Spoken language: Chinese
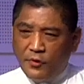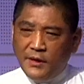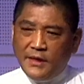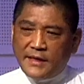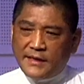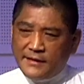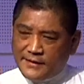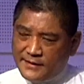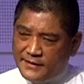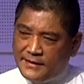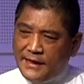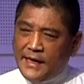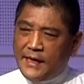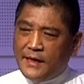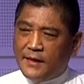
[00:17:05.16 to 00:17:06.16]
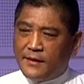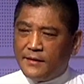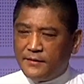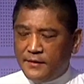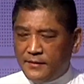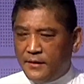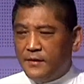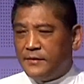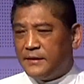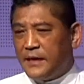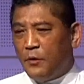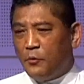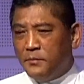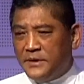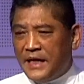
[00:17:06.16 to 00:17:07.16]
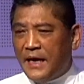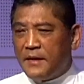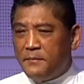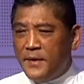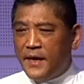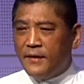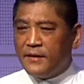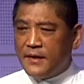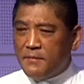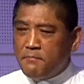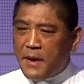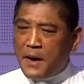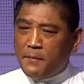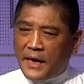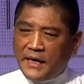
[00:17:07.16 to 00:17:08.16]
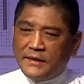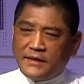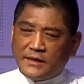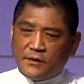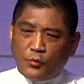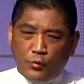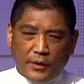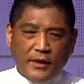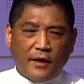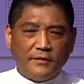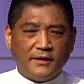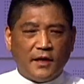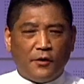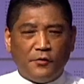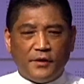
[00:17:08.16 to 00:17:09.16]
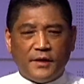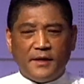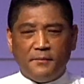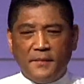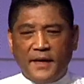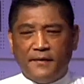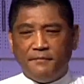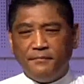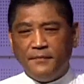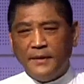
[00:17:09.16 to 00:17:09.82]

二哥是第一个在我们家里面跟妈妈一起回到教会里面。